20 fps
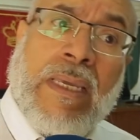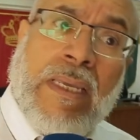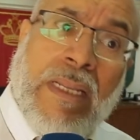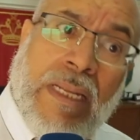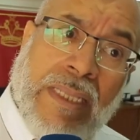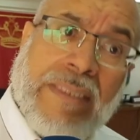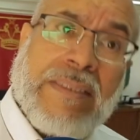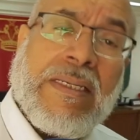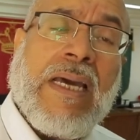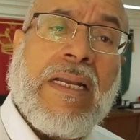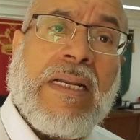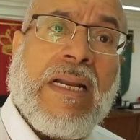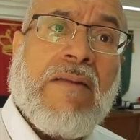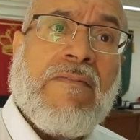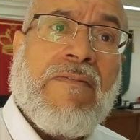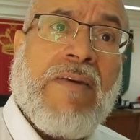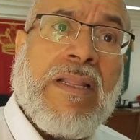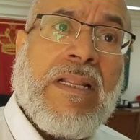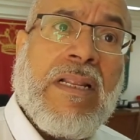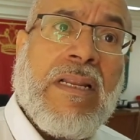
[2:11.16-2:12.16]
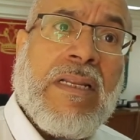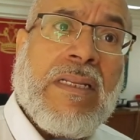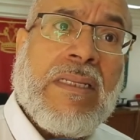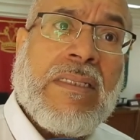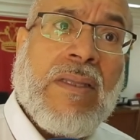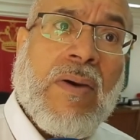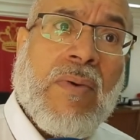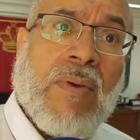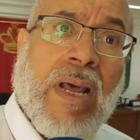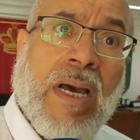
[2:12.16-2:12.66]
اللي تقرر في هذه
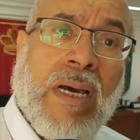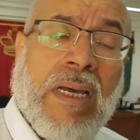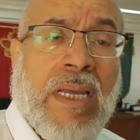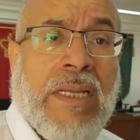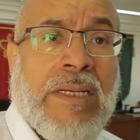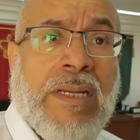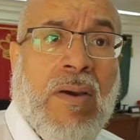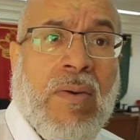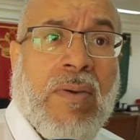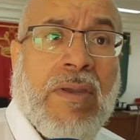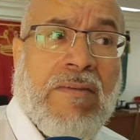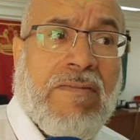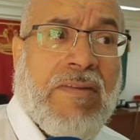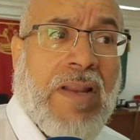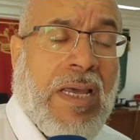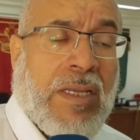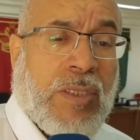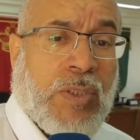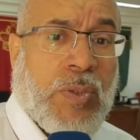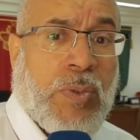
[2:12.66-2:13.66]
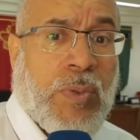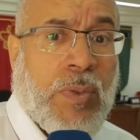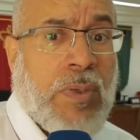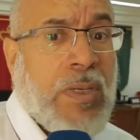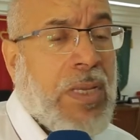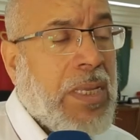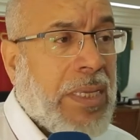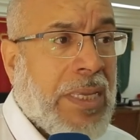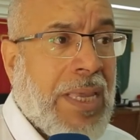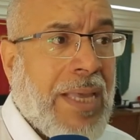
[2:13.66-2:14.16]
الدوره انه كيف لاحظتوا
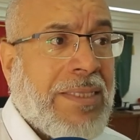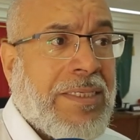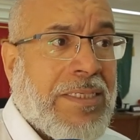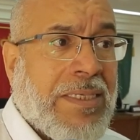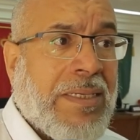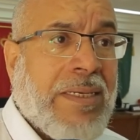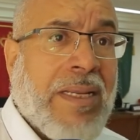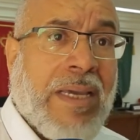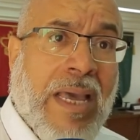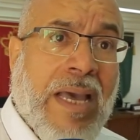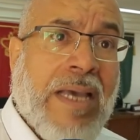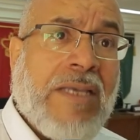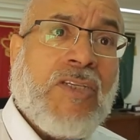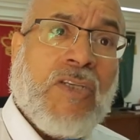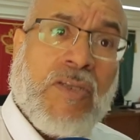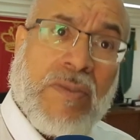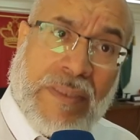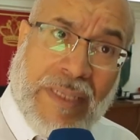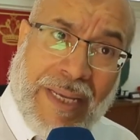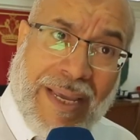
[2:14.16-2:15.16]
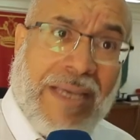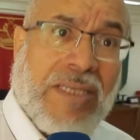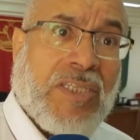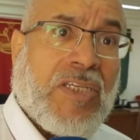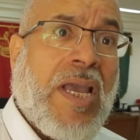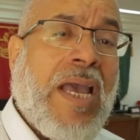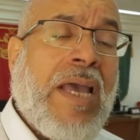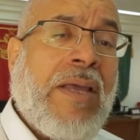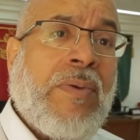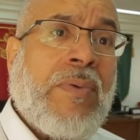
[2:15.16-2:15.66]
كانت نقاش نقاش
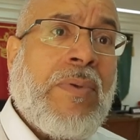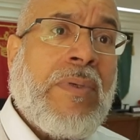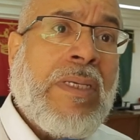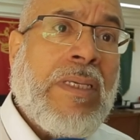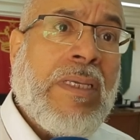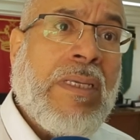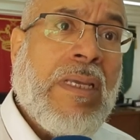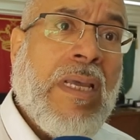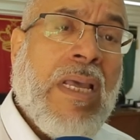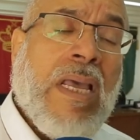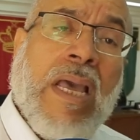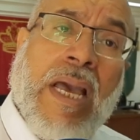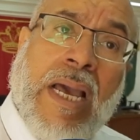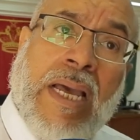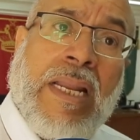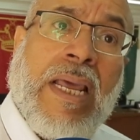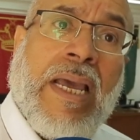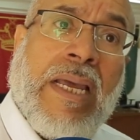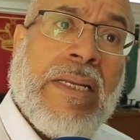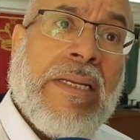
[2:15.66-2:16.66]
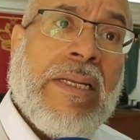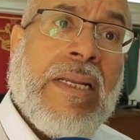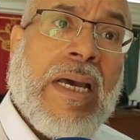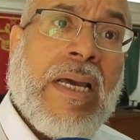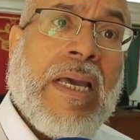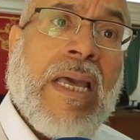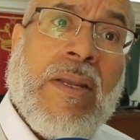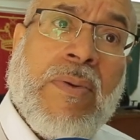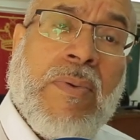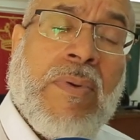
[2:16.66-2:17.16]
قانوني على ان
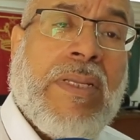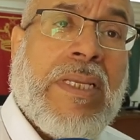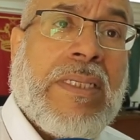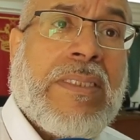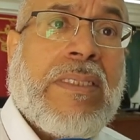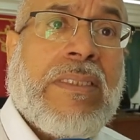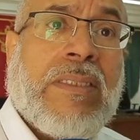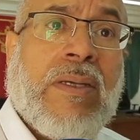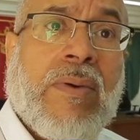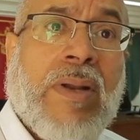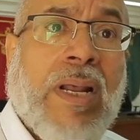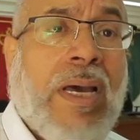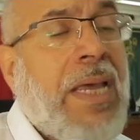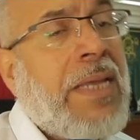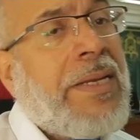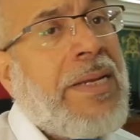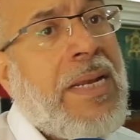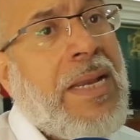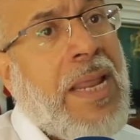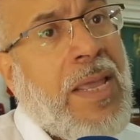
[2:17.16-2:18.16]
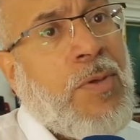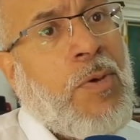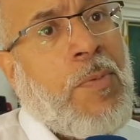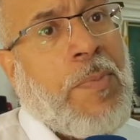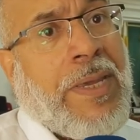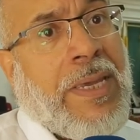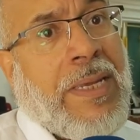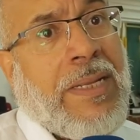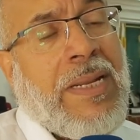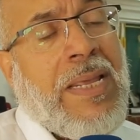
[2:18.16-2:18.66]
قانونيه الدوره ان لا
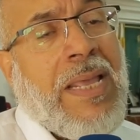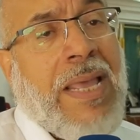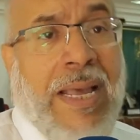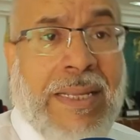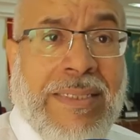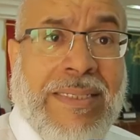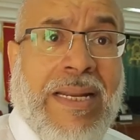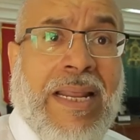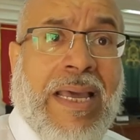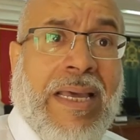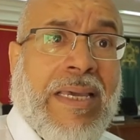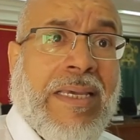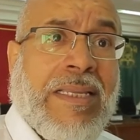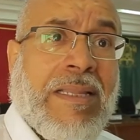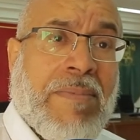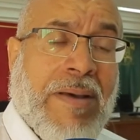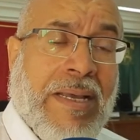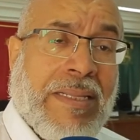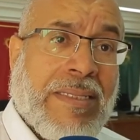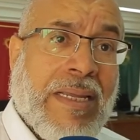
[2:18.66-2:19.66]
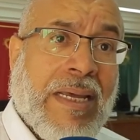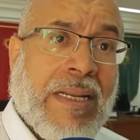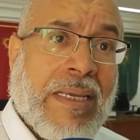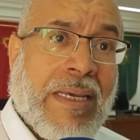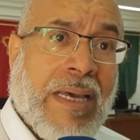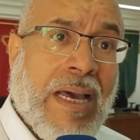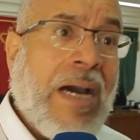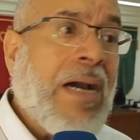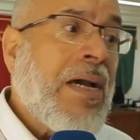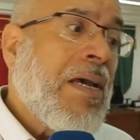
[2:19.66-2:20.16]
يمكن ان تنعقد بهذه
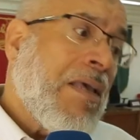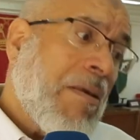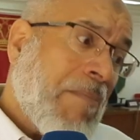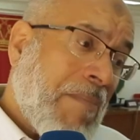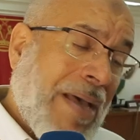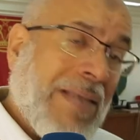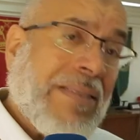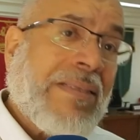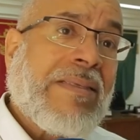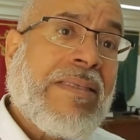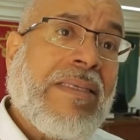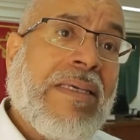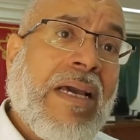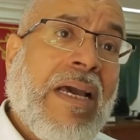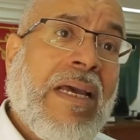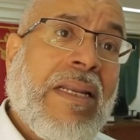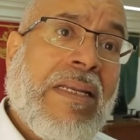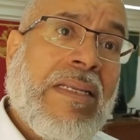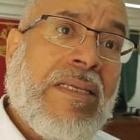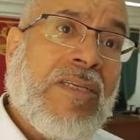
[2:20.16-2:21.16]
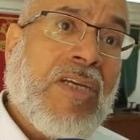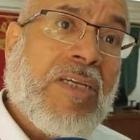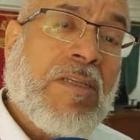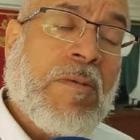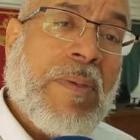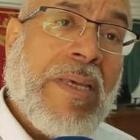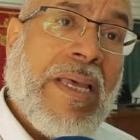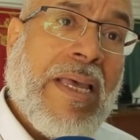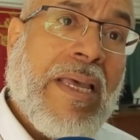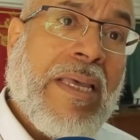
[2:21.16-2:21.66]
الطريقه بهذه الصيغه اللي
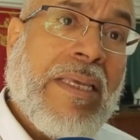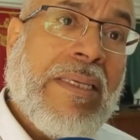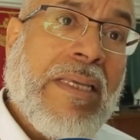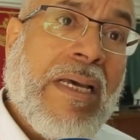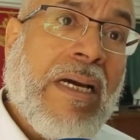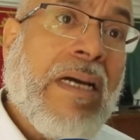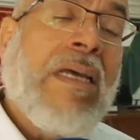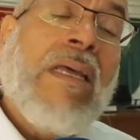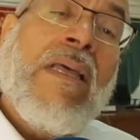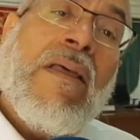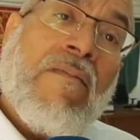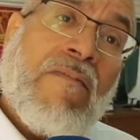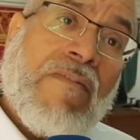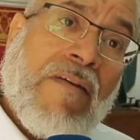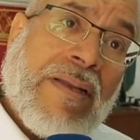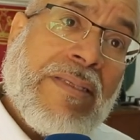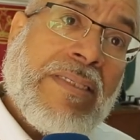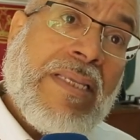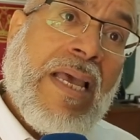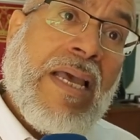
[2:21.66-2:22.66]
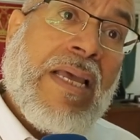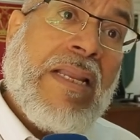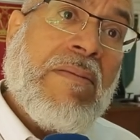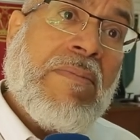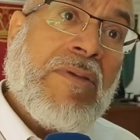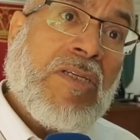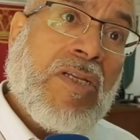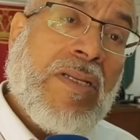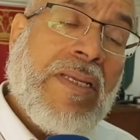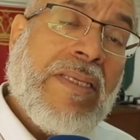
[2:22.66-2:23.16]
جات بها هي فارتأى
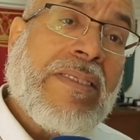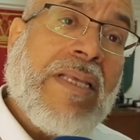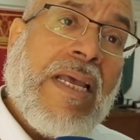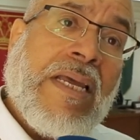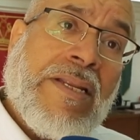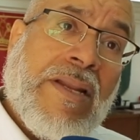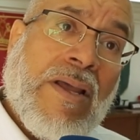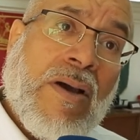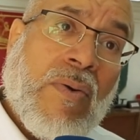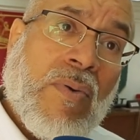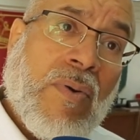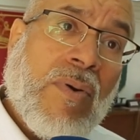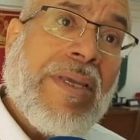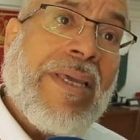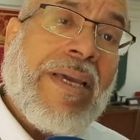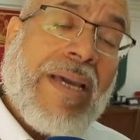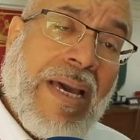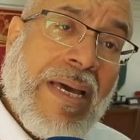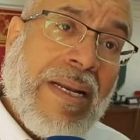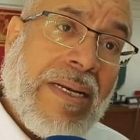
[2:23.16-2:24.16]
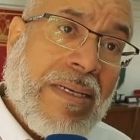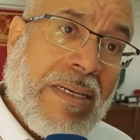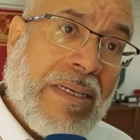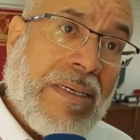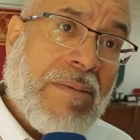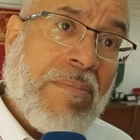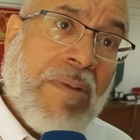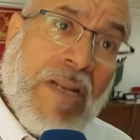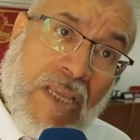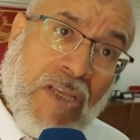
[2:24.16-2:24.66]
المجلس انه
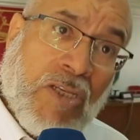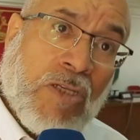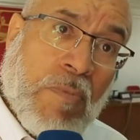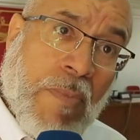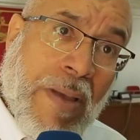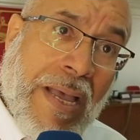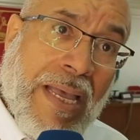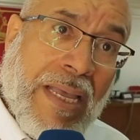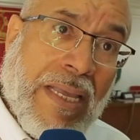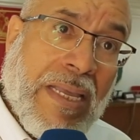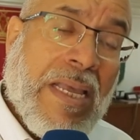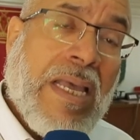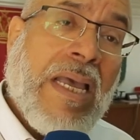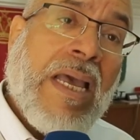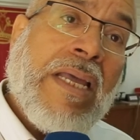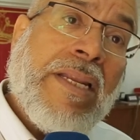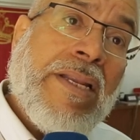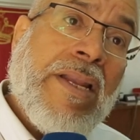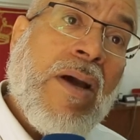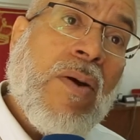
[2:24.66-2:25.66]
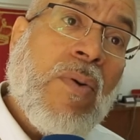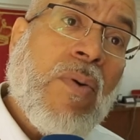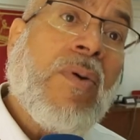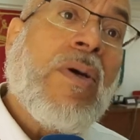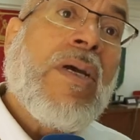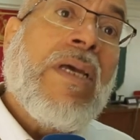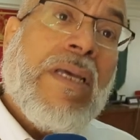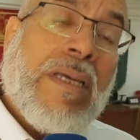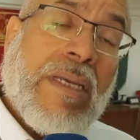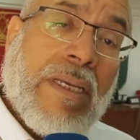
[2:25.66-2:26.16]
يقرر بالاجماع انه
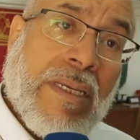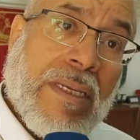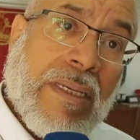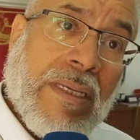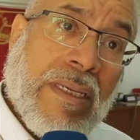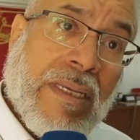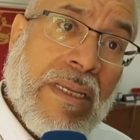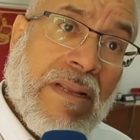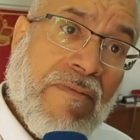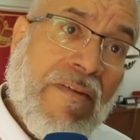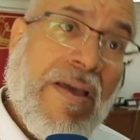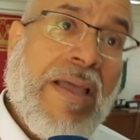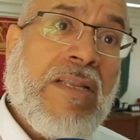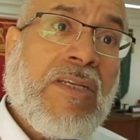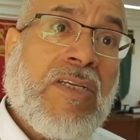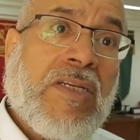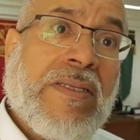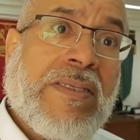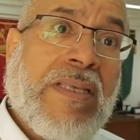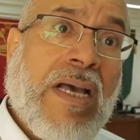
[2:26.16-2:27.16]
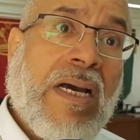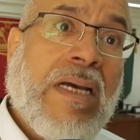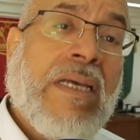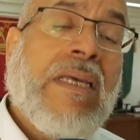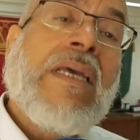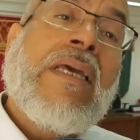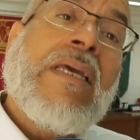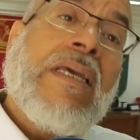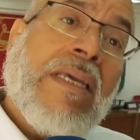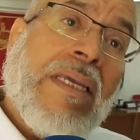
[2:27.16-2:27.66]
آه، يرفع الجلسه
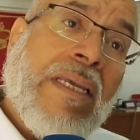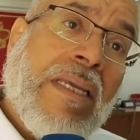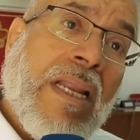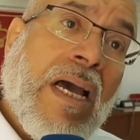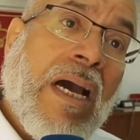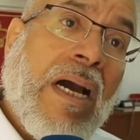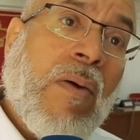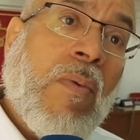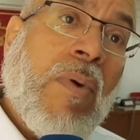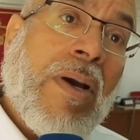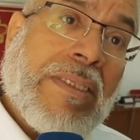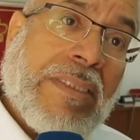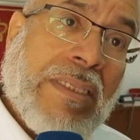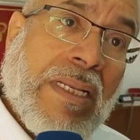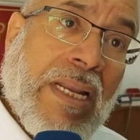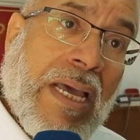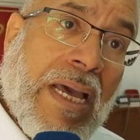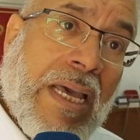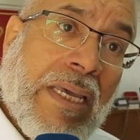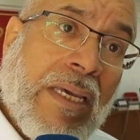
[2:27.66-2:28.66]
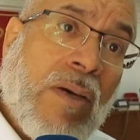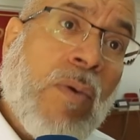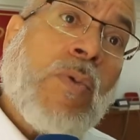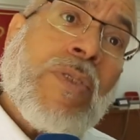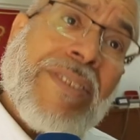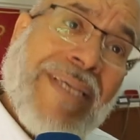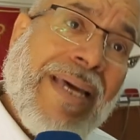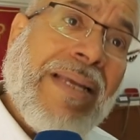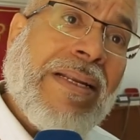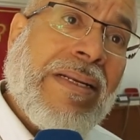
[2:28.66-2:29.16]
الى وقت لاحق
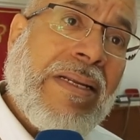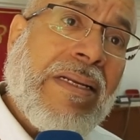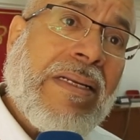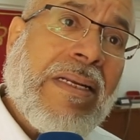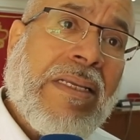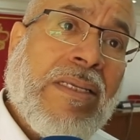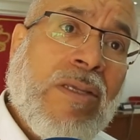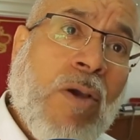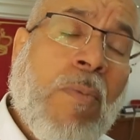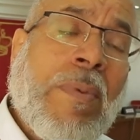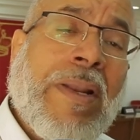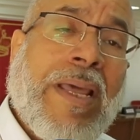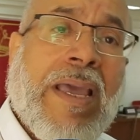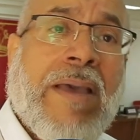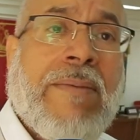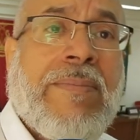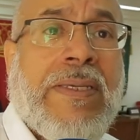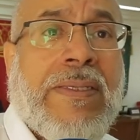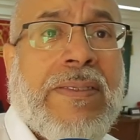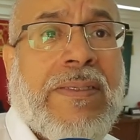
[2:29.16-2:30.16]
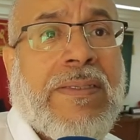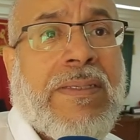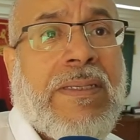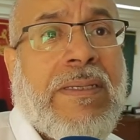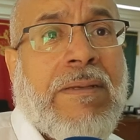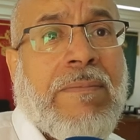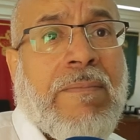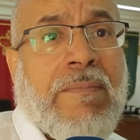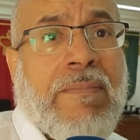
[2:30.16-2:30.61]
وتقرر يوم الخميس